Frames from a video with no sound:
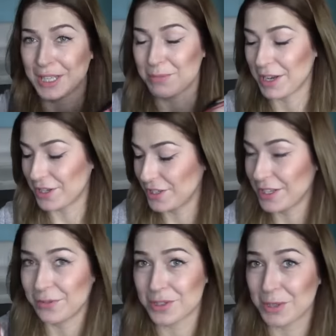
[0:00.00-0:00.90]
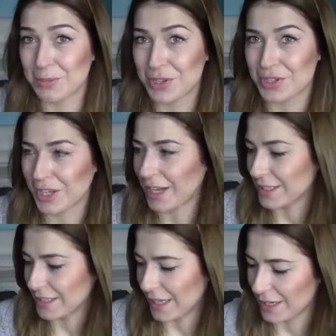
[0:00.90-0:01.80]
najbardziej, na wiosnę będzie
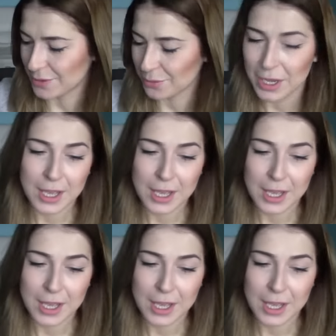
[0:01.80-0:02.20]
jak znalazł.